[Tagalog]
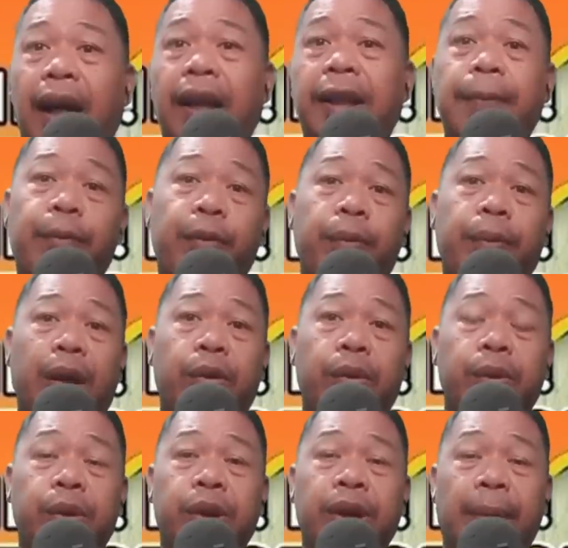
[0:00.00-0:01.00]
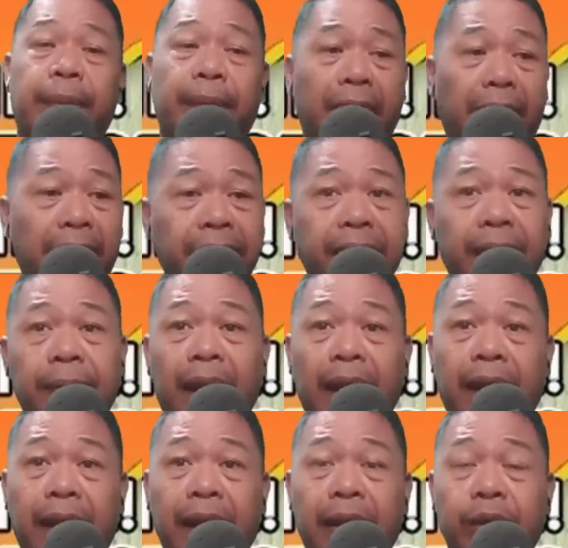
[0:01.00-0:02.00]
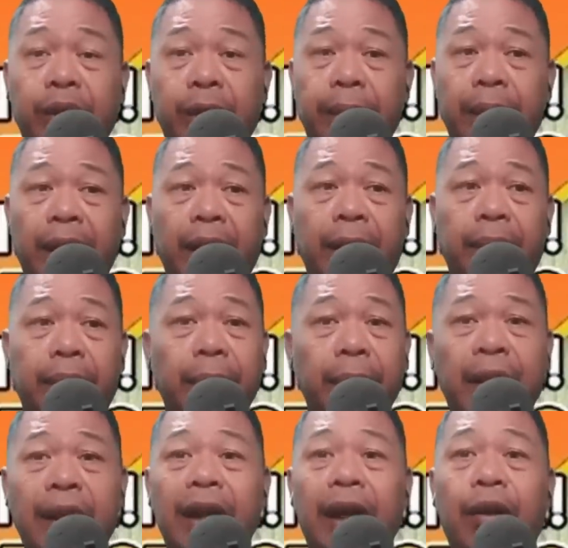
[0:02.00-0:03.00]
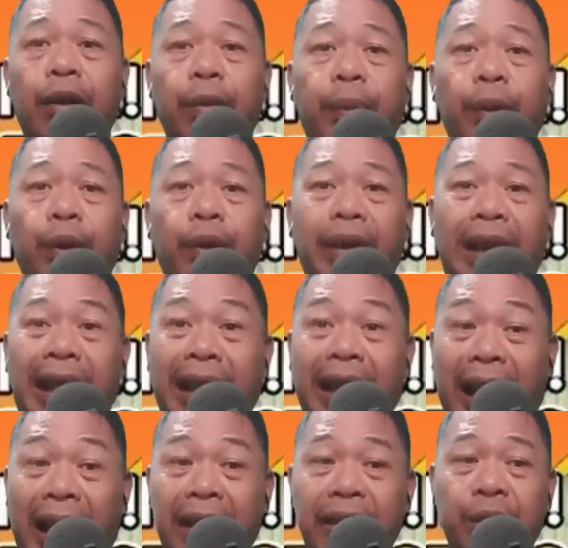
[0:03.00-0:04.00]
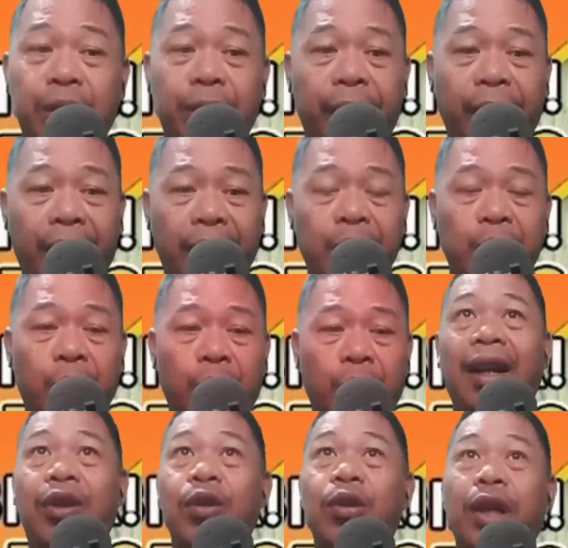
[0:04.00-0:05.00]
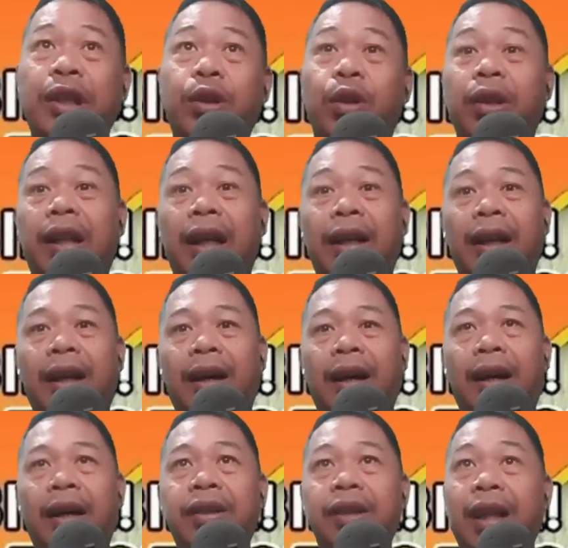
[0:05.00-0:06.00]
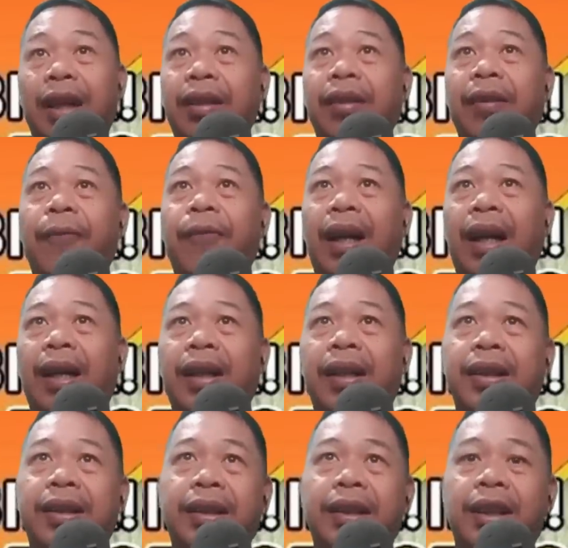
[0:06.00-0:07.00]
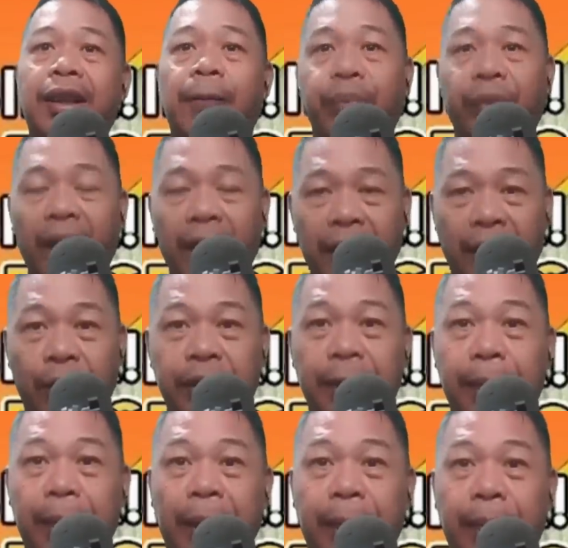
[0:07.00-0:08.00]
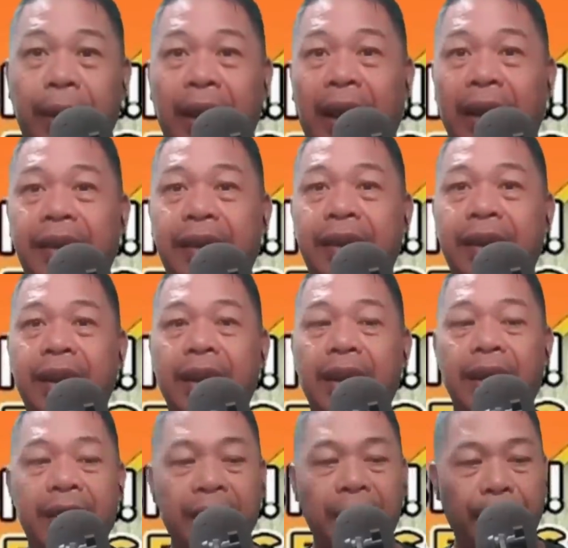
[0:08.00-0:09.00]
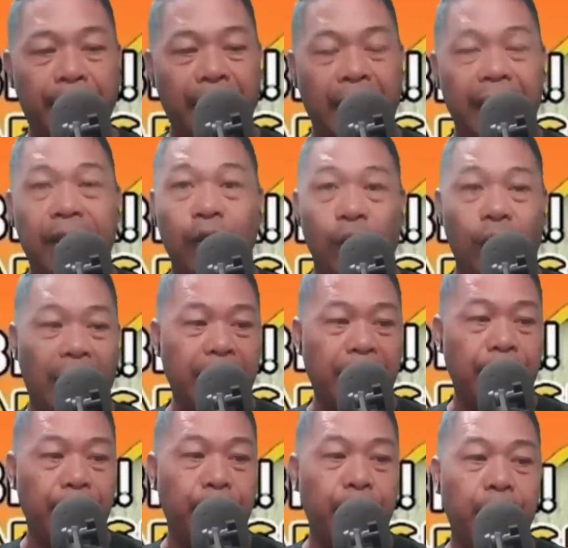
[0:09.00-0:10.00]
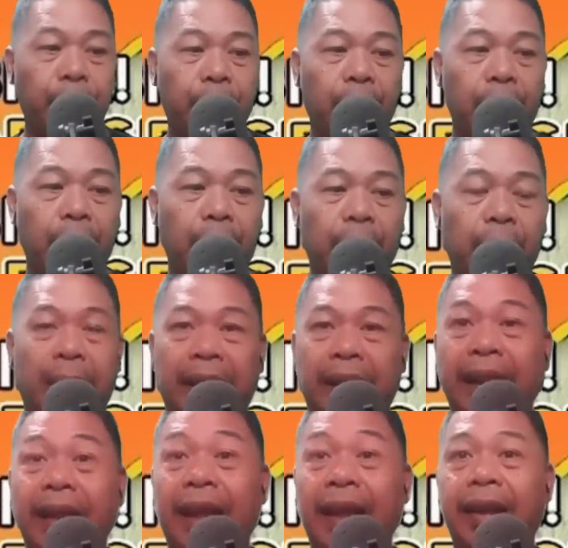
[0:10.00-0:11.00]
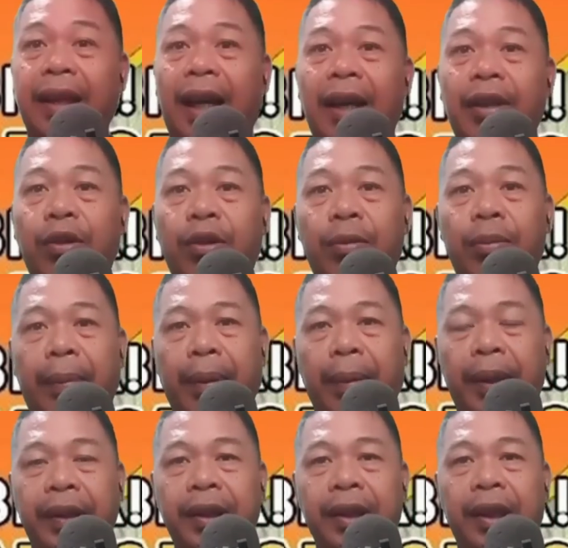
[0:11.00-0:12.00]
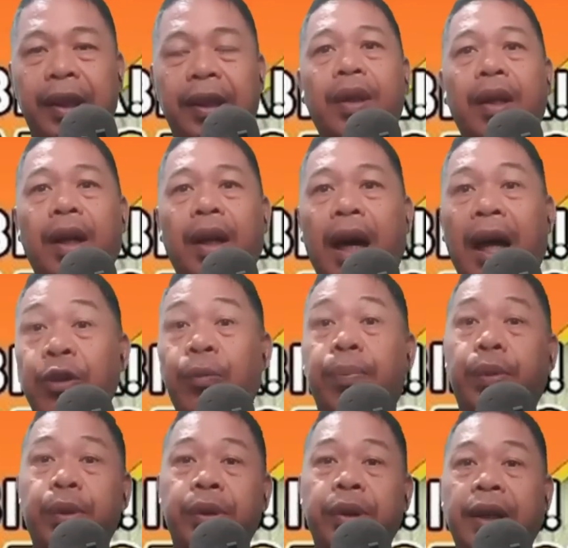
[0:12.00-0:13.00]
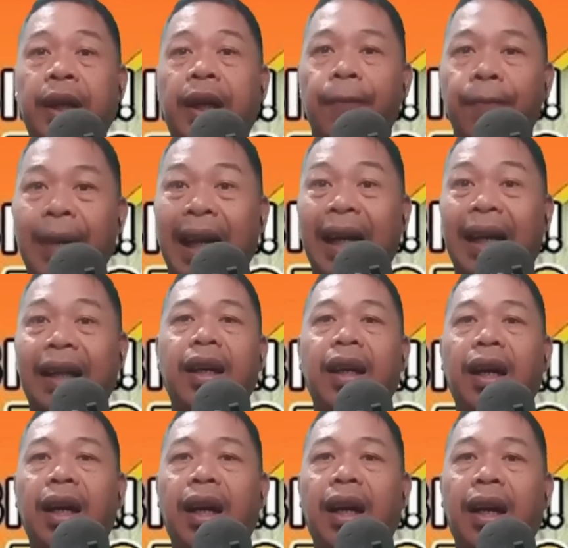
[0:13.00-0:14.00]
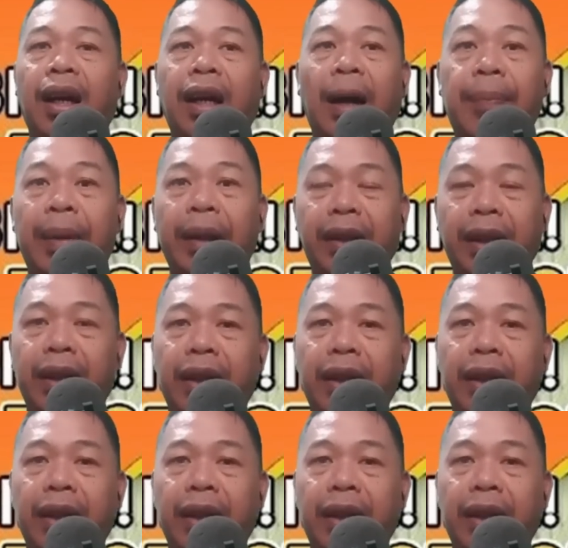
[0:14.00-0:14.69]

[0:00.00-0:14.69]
ang ating pong pag-uusapan ay isang mahalagang usapin. Bibigyan ko po ng reaction video itong resulta ng uh, charity vloggers dito sa Pilipinas sapagkat kung atin pong uh, matatandaan or mapapansin, ayon po sa vlog ni uh, kapatid